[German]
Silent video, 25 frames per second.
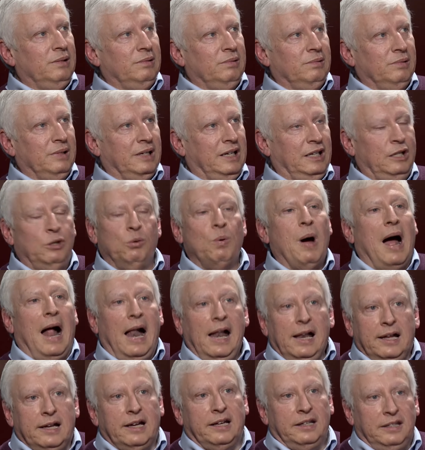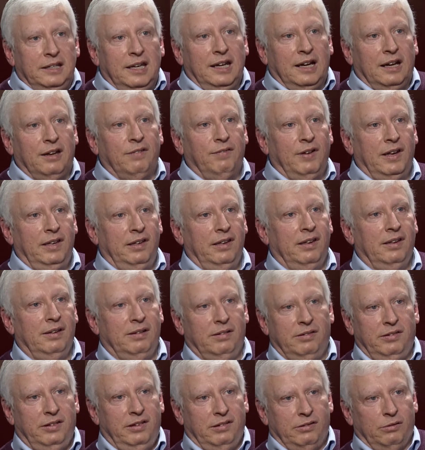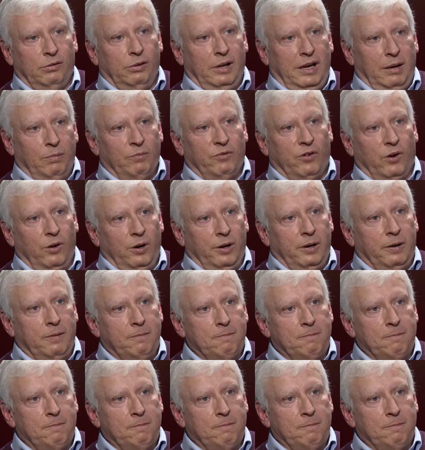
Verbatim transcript: Ritualkritik, wenn Sie es so nehmen wollen.